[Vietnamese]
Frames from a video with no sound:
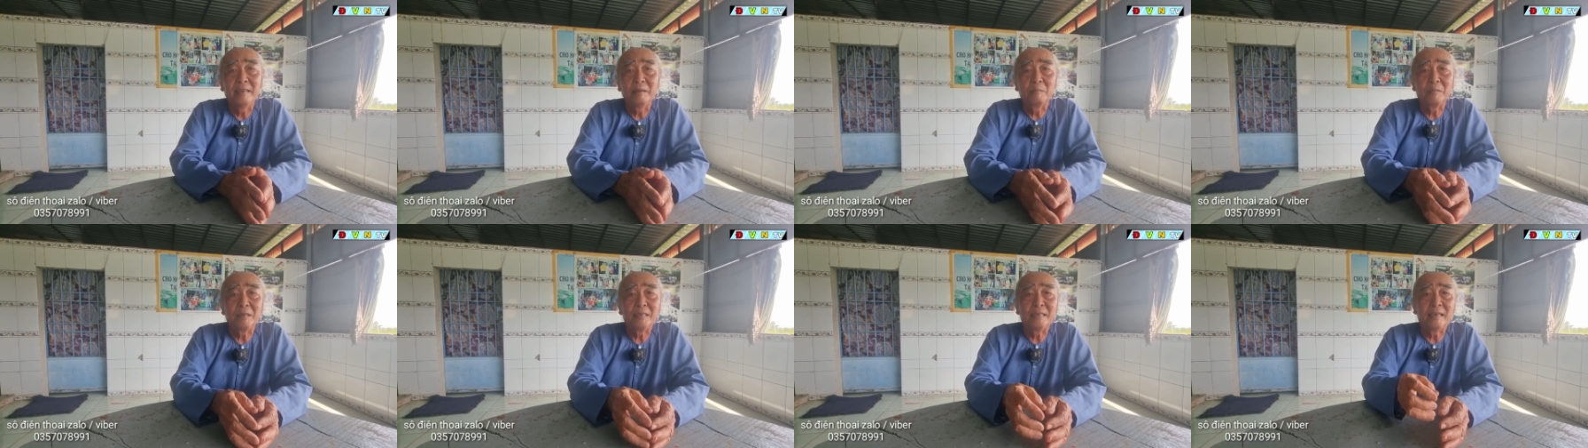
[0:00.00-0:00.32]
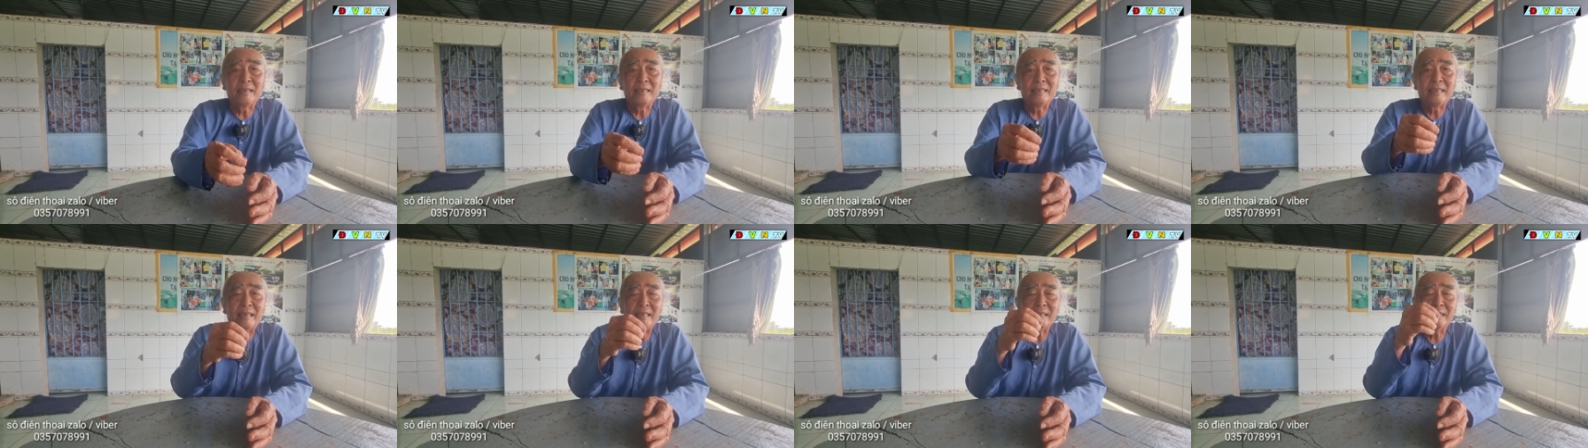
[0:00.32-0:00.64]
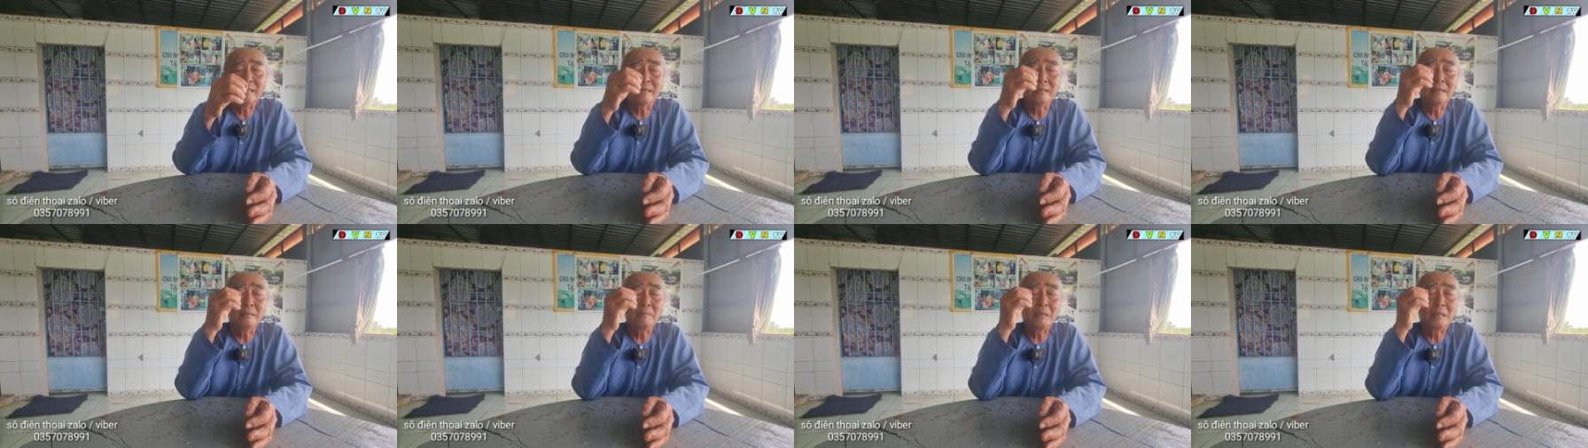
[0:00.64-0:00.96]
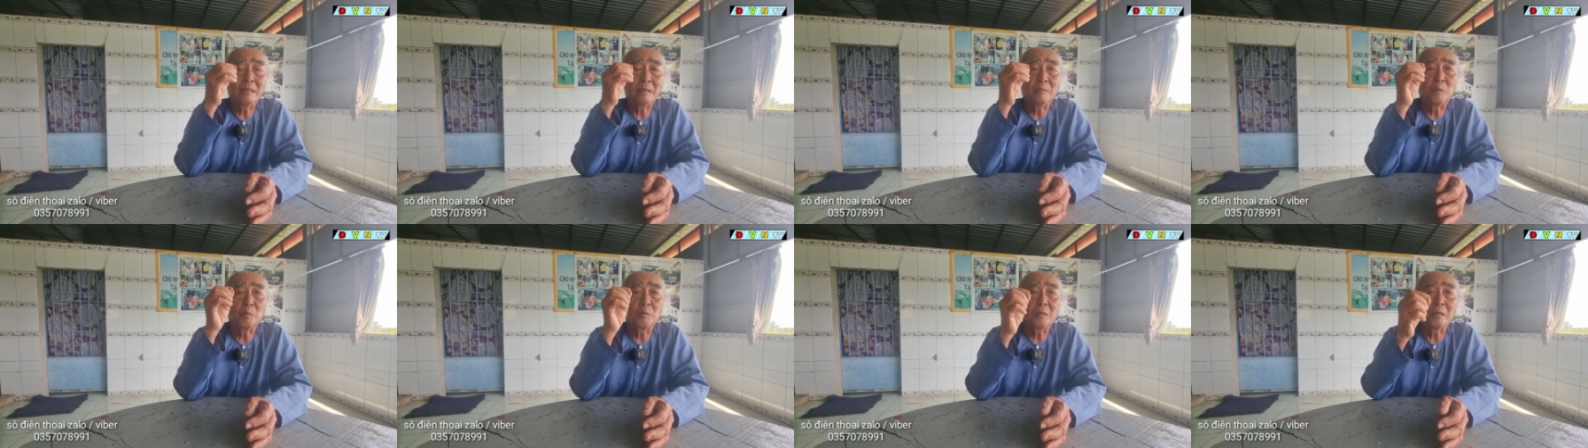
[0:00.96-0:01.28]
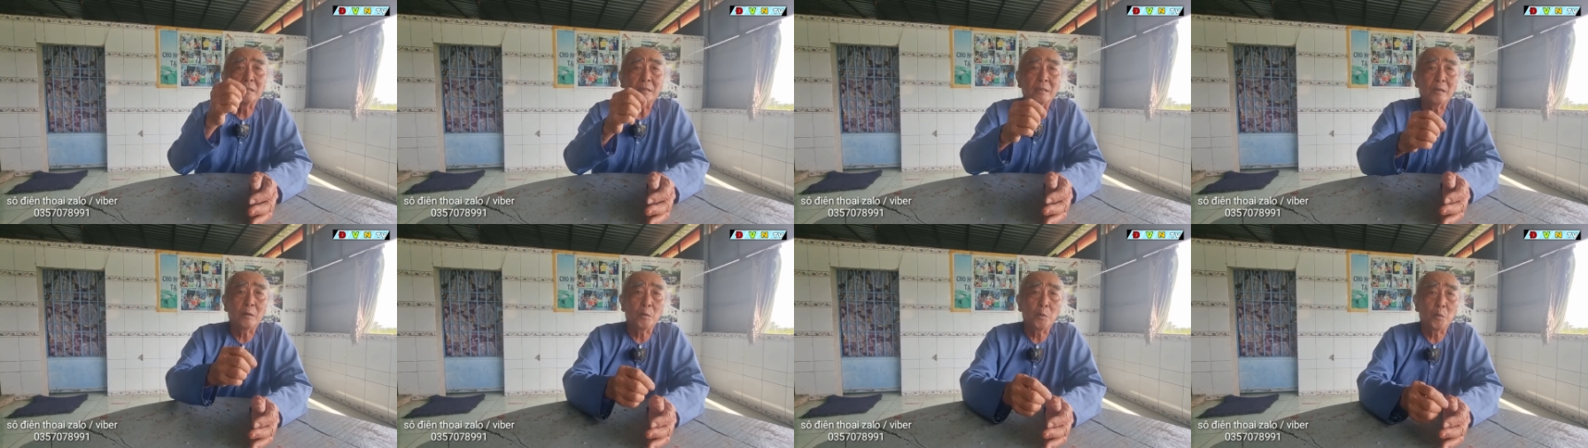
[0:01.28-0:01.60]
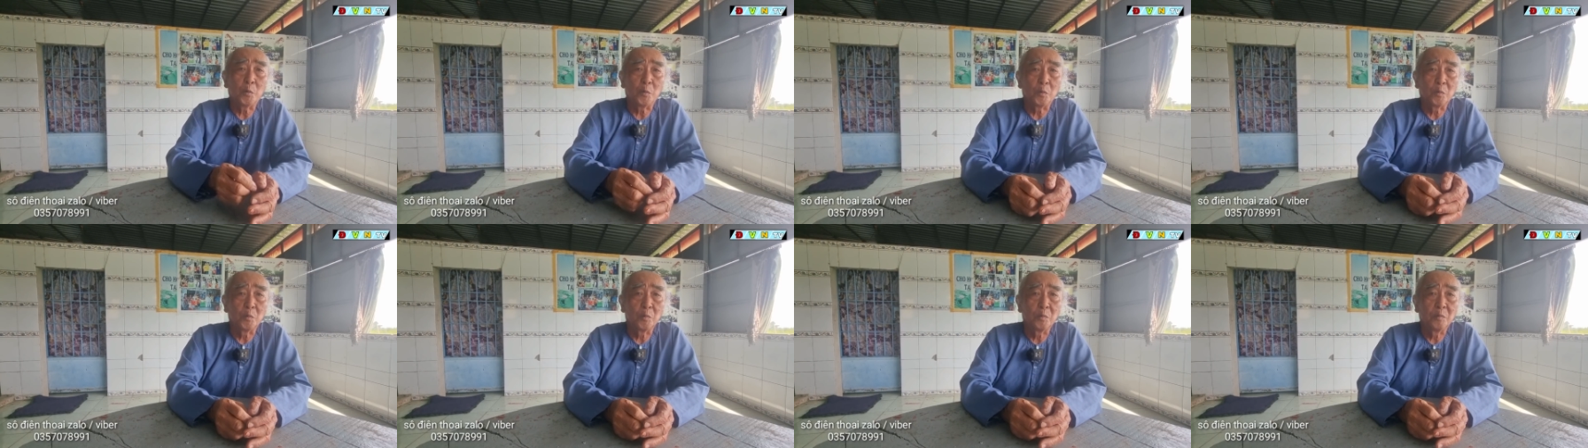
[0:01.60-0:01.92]
bây giờ giả sử bây giờ một người tu
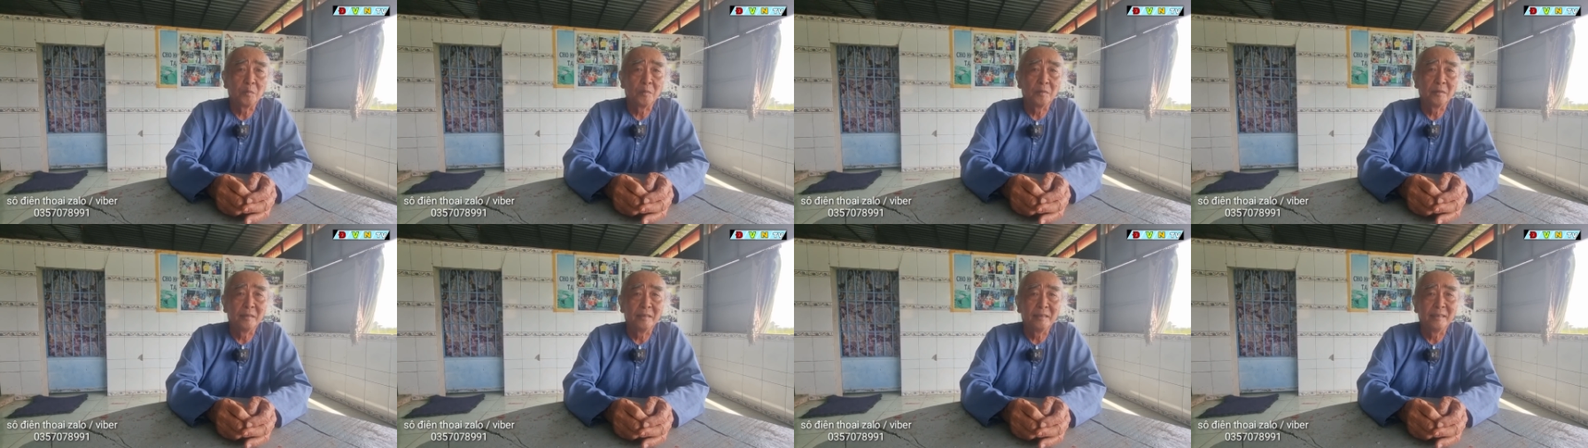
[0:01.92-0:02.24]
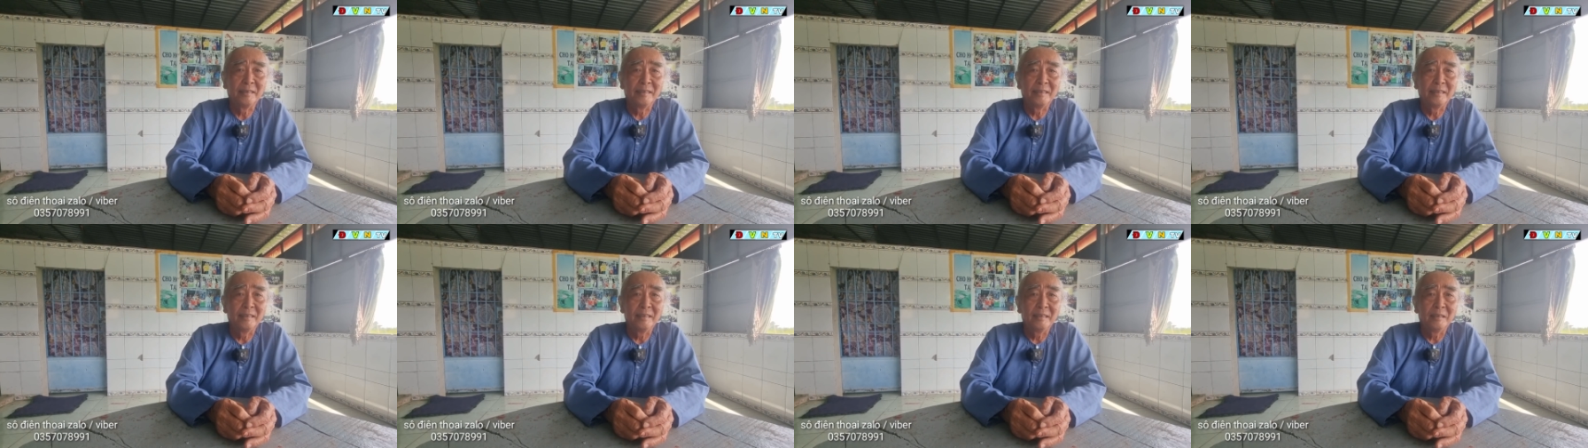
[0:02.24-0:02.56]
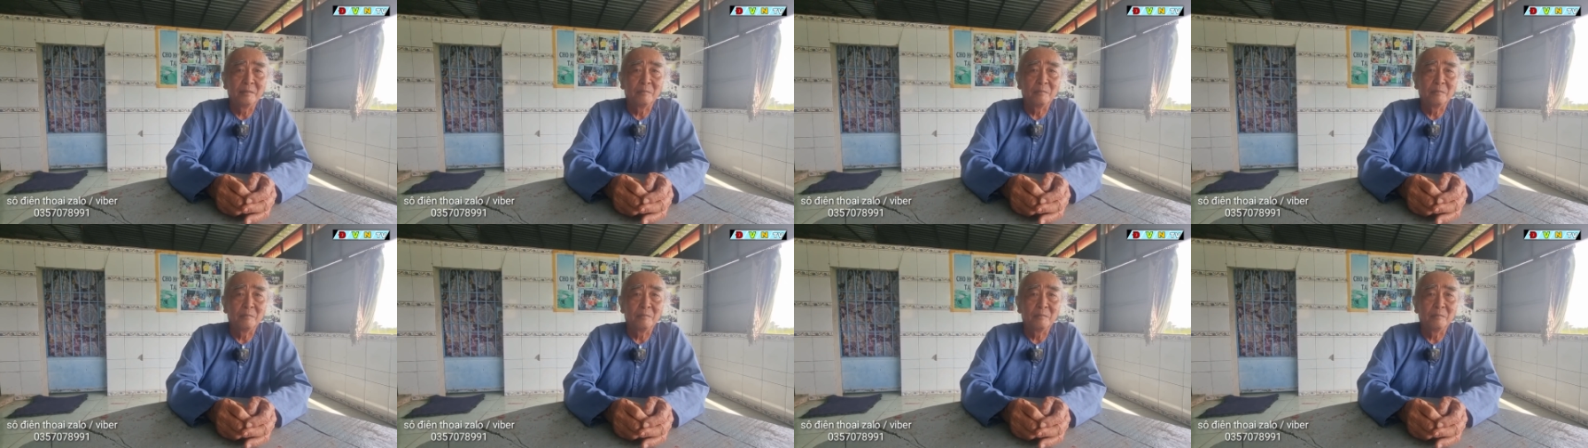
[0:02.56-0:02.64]
yeah. Dạ.